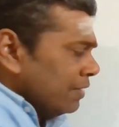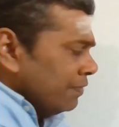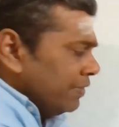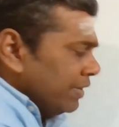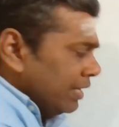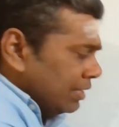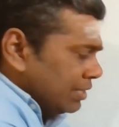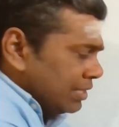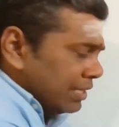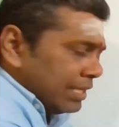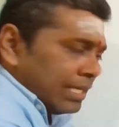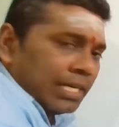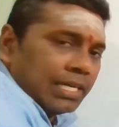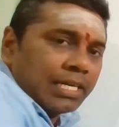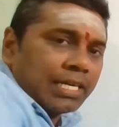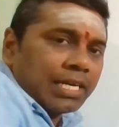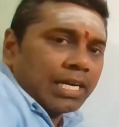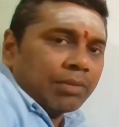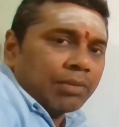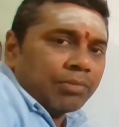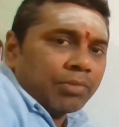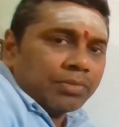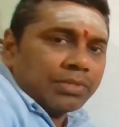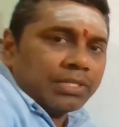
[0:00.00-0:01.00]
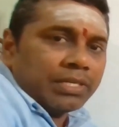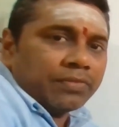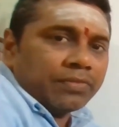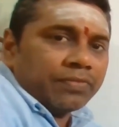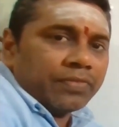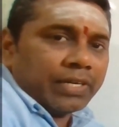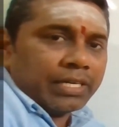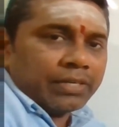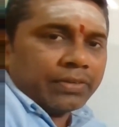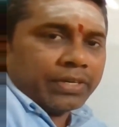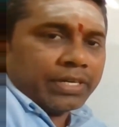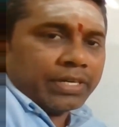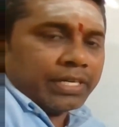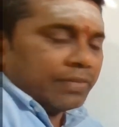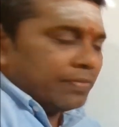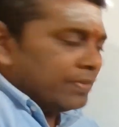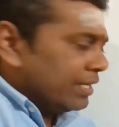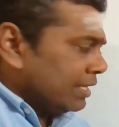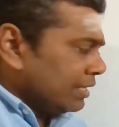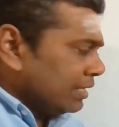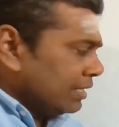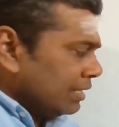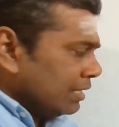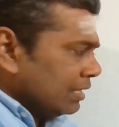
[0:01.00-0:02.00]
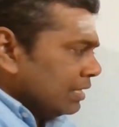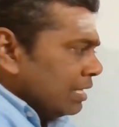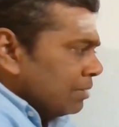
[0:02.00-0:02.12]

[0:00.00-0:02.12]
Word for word: விருச்சிக லக்னமும் செவ்வாயினுடைய வீடு